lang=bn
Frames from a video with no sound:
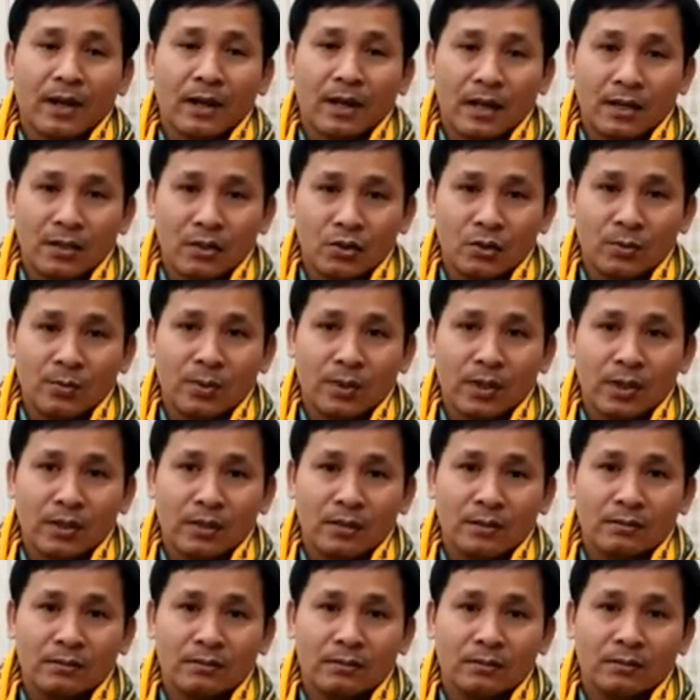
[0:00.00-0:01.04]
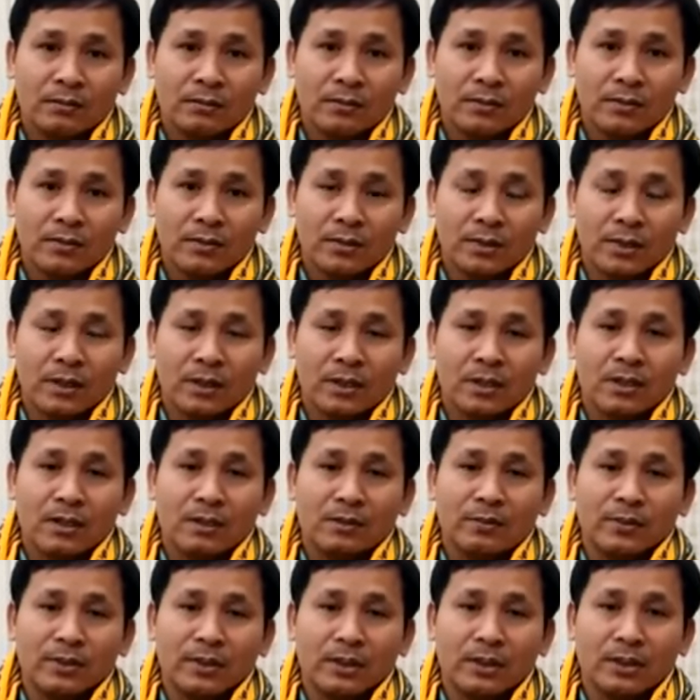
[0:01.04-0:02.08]
রাজ্যপাল যেটা
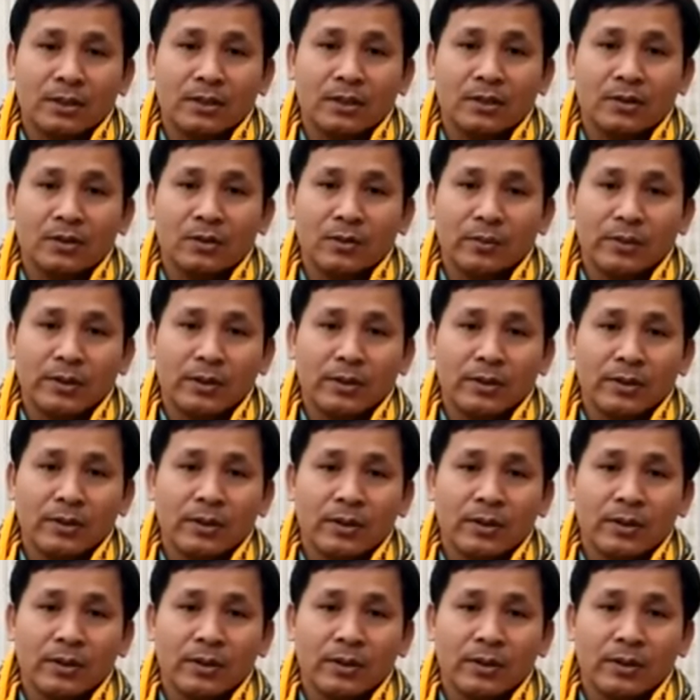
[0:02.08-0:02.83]
সাংবিধানিক নিয়মে